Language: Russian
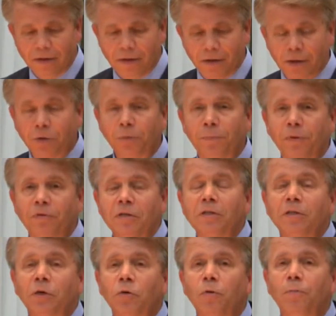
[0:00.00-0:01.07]
который приводил
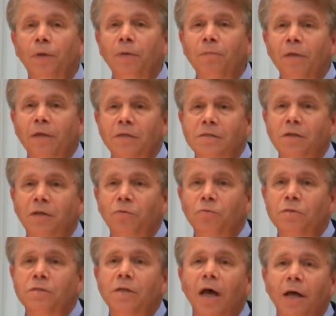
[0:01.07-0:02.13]
такой пример за одну
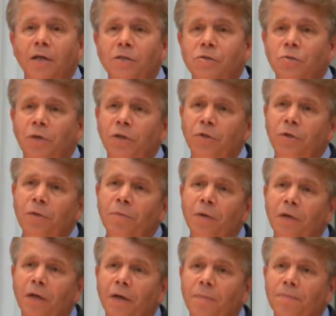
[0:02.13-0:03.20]
старицу, которая
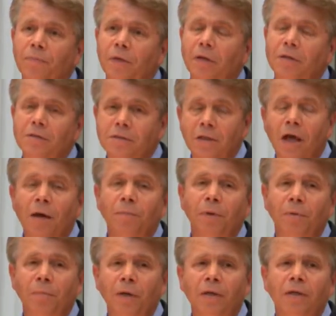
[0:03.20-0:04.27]
имела
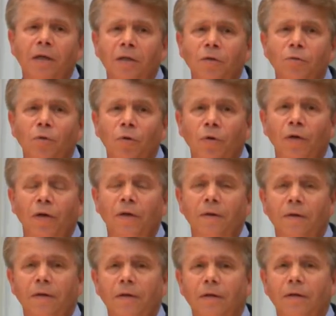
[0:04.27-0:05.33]
слабые, больные ноги.
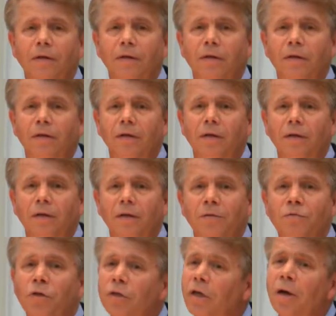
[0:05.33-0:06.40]

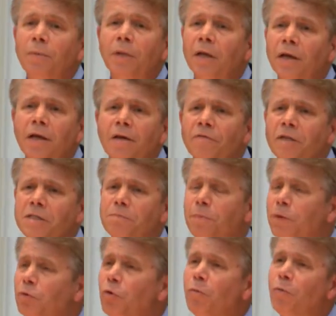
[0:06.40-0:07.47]
У нее такая была ревность
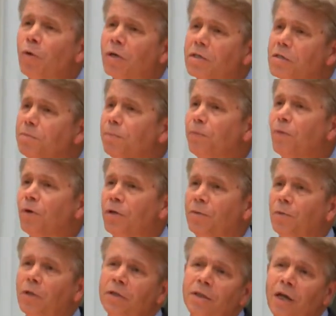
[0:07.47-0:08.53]
по Дому
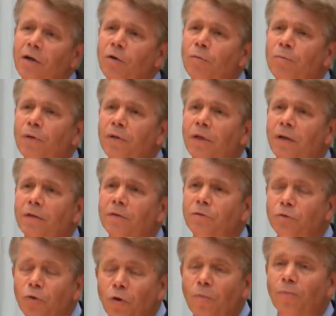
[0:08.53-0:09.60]
Господнему. Она так любила
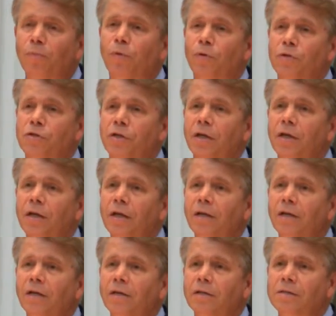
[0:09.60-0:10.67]
Дом Божий,
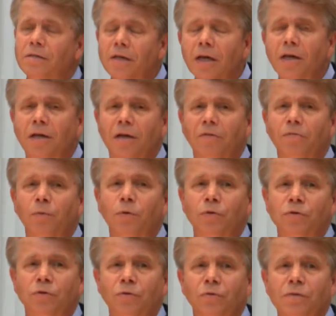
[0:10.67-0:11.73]
Церковь
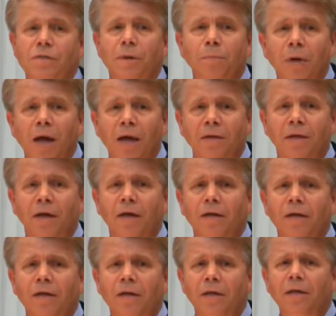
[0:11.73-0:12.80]
Божию, собрание.
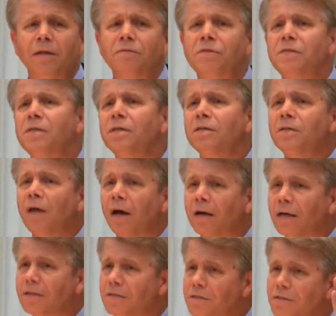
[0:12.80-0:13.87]
И она всегда
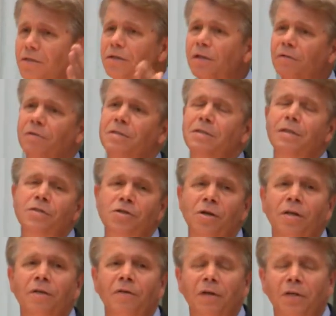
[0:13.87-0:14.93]
ходила, вы
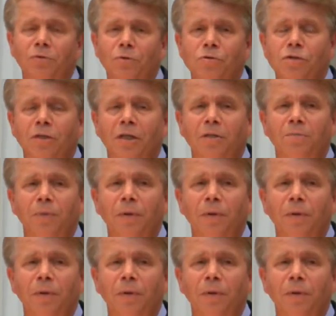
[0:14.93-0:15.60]
слышали, наверное, тоже этот